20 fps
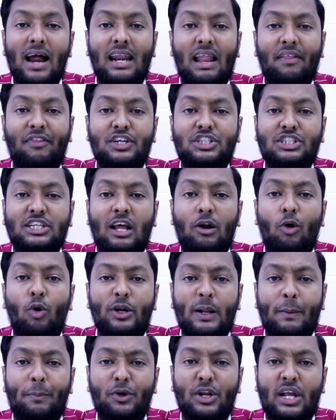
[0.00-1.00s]
বাংলাদেশকে
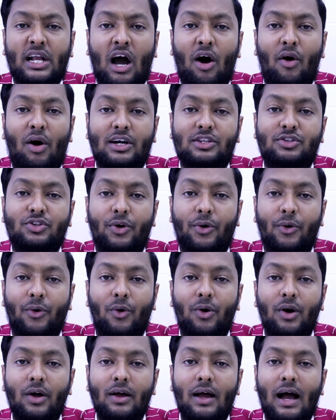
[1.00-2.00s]
লুটিপুটি খাওয়ার জন্য
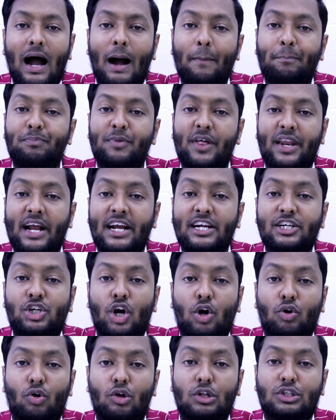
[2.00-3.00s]
আপনারা এই
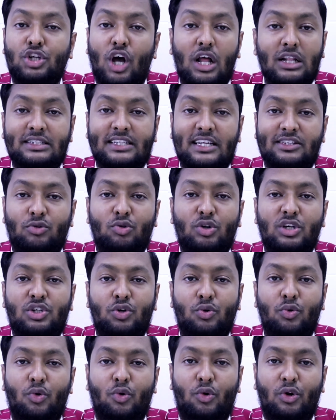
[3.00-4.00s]
সকল ছলতা তুলি
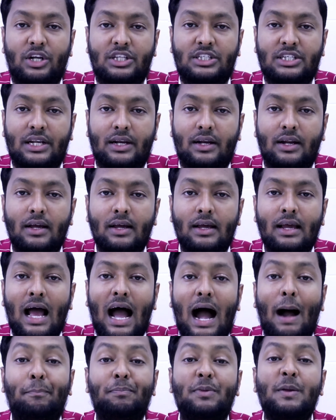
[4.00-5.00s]
শুরু করেছেন
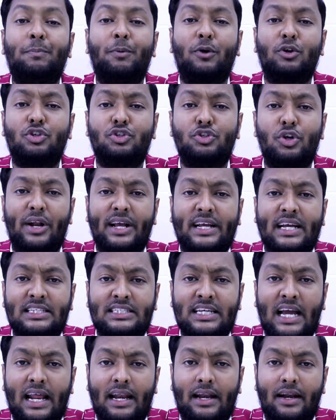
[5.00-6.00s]
আপনি প্রশ্ন
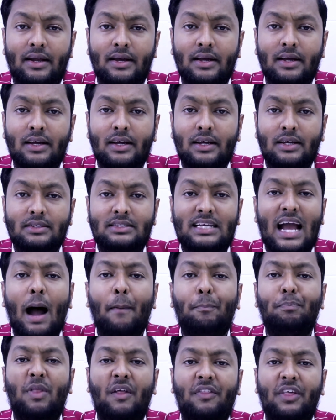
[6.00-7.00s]
রেখেছেন যে
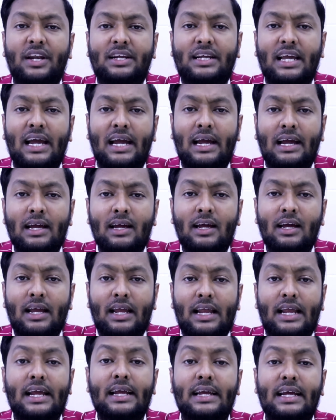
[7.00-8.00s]
আপনাদেরকে
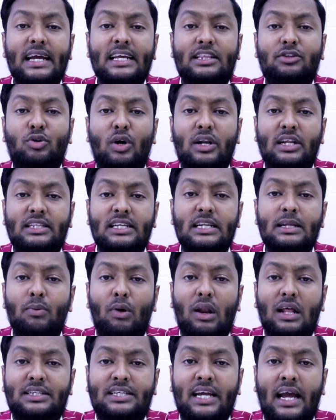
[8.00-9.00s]
ইঙ্গিত করে তিনি
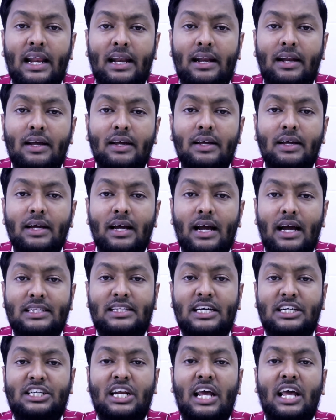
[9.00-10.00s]
বলেছেন
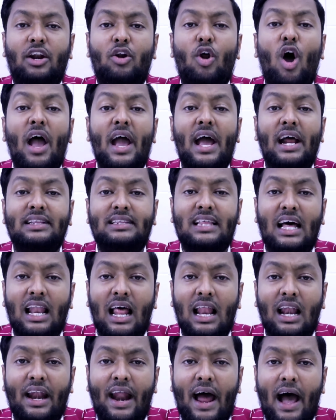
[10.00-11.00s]
এদেশের রয়ের
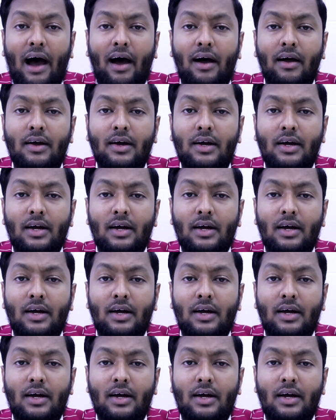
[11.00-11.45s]
দালালরা